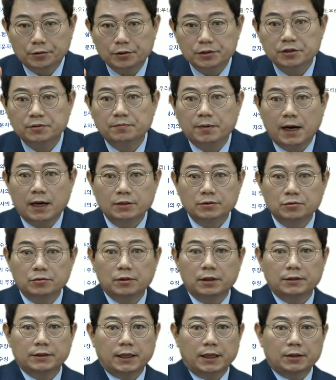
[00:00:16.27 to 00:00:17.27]
그것은
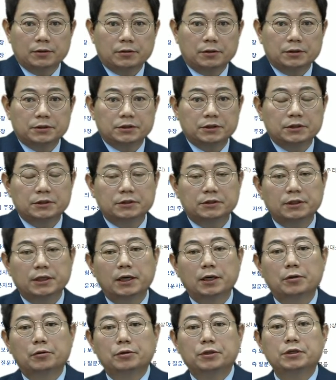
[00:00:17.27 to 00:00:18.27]
방송된 것을
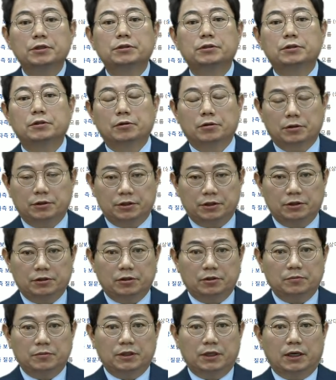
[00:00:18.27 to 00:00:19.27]
그대로 링크를 걸어
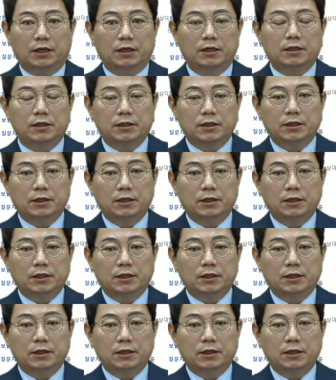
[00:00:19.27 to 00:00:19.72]
드릴 겁니다.